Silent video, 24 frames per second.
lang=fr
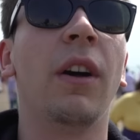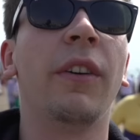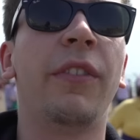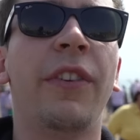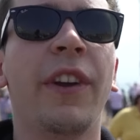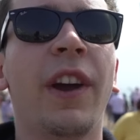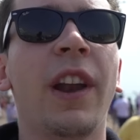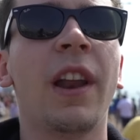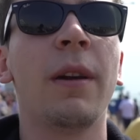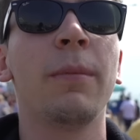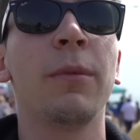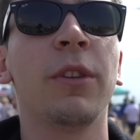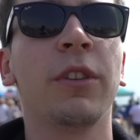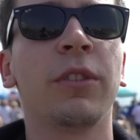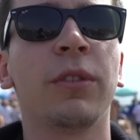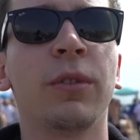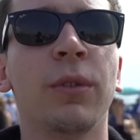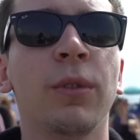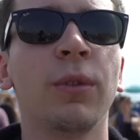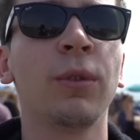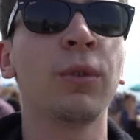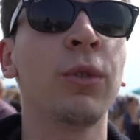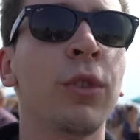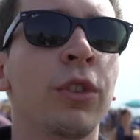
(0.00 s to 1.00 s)
euh, vers la
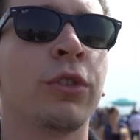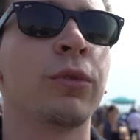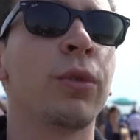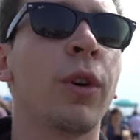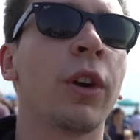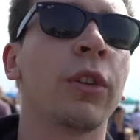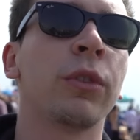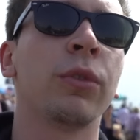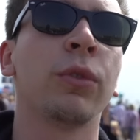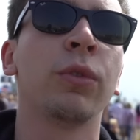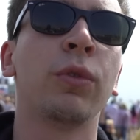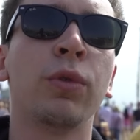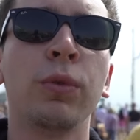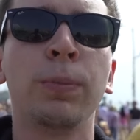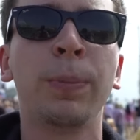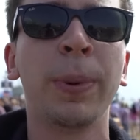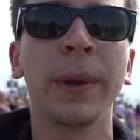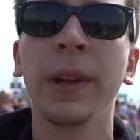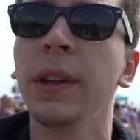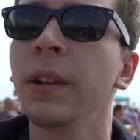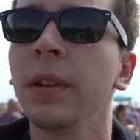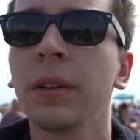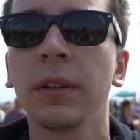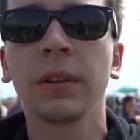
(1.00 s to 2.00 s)
maison, histoire de
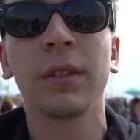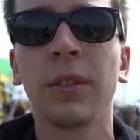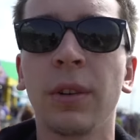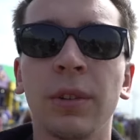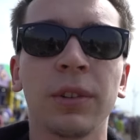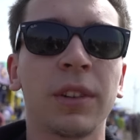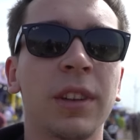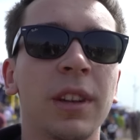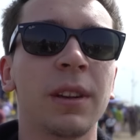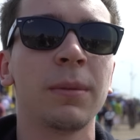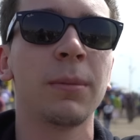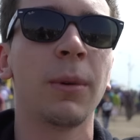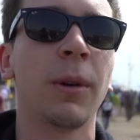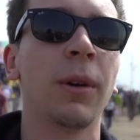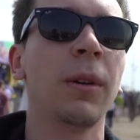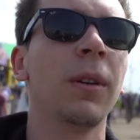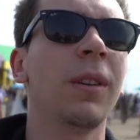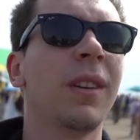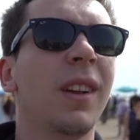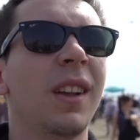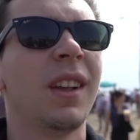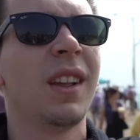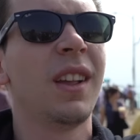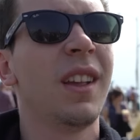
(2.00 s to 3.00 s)
souper tranquillement.
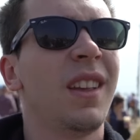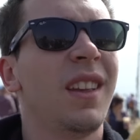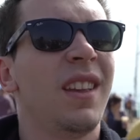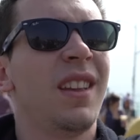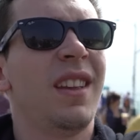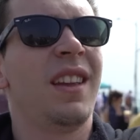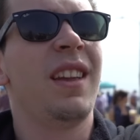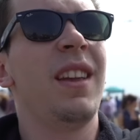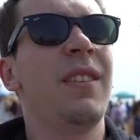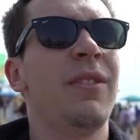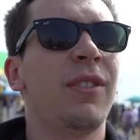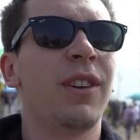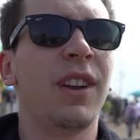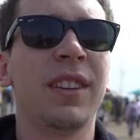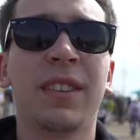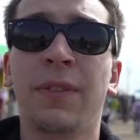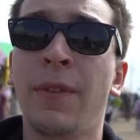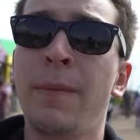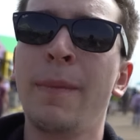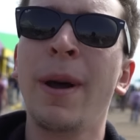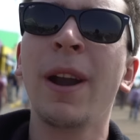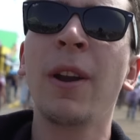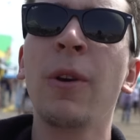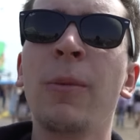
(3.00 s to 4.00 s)
Et voilà, ça
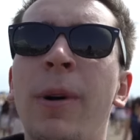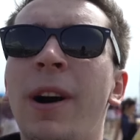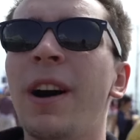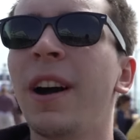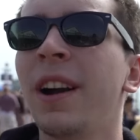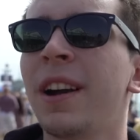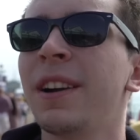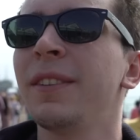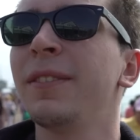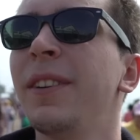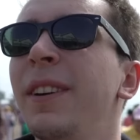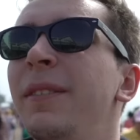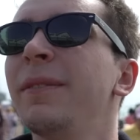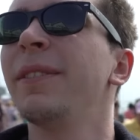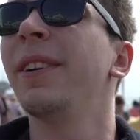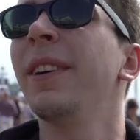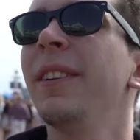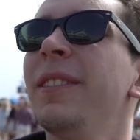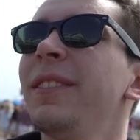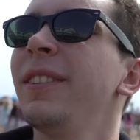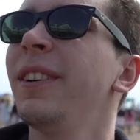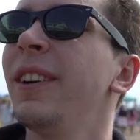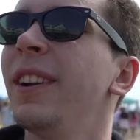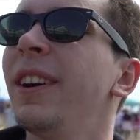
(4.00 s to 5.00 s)
fait mal au bras quand même.
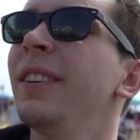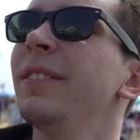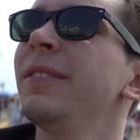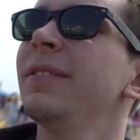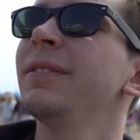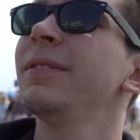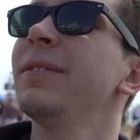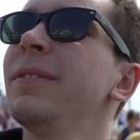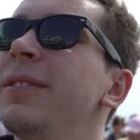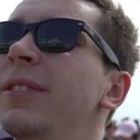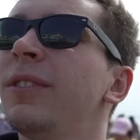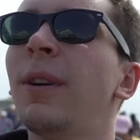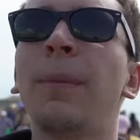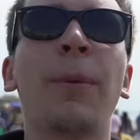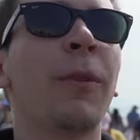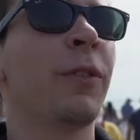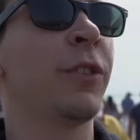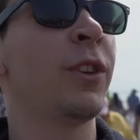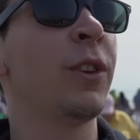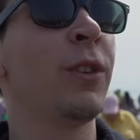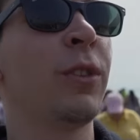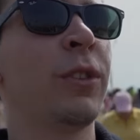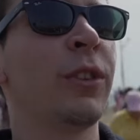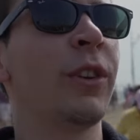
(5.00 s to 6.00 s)
Hein. voilà. On va
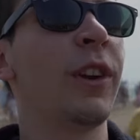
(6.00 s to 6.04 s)
profiter du